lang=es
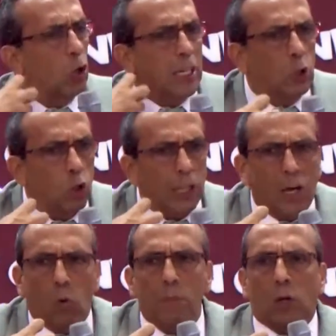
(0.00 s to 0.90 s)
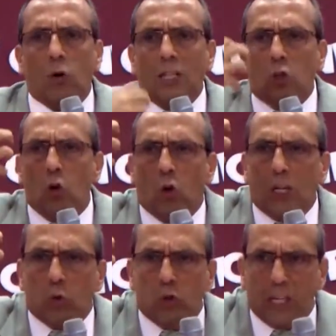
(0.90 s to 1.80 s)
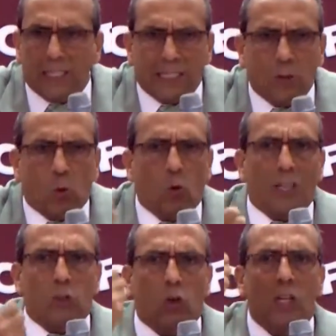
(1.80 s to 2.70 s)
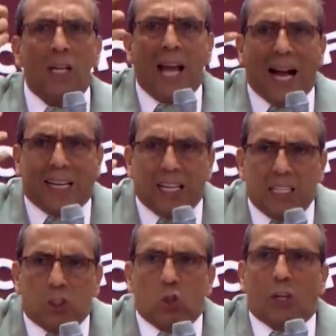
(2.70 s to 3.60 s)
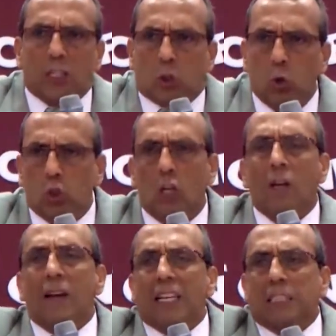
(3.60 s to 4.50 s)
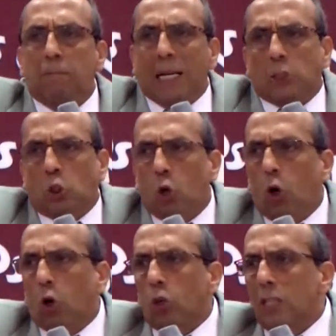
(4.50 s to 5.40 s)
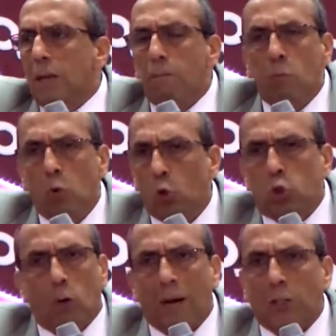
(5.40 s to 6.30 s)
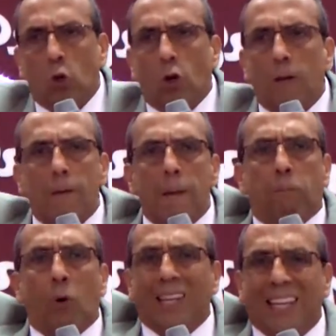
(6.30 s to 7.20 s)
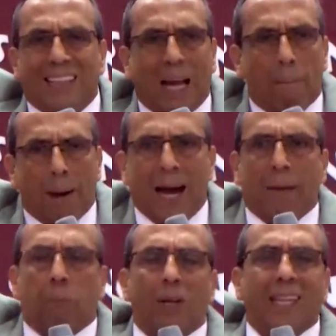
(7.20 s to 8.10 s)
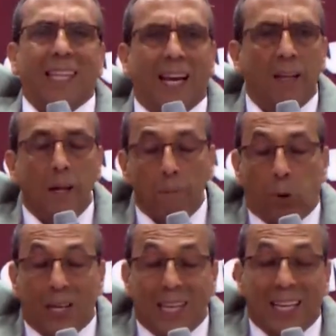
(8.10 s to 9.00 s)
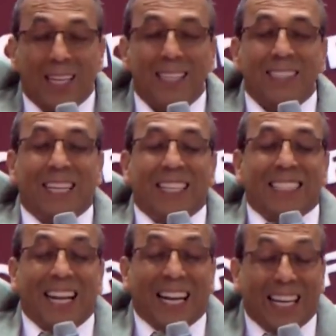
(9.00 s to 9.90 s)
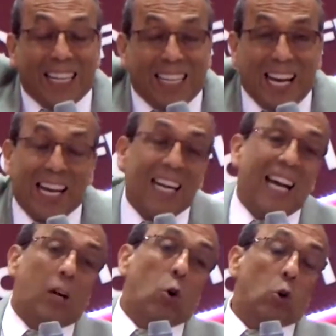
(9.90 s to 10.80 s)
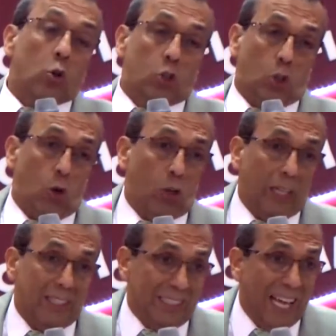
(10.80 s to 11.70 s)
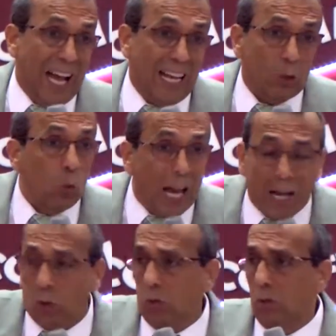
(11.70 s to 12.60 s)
que yo tengo en mi corazón, lo que tú tienes en tu corazón, a Cristo Jesús es mayor y mucho mayor y puede tapar, puede, puede desarraigar la corrupción que está a tu lado.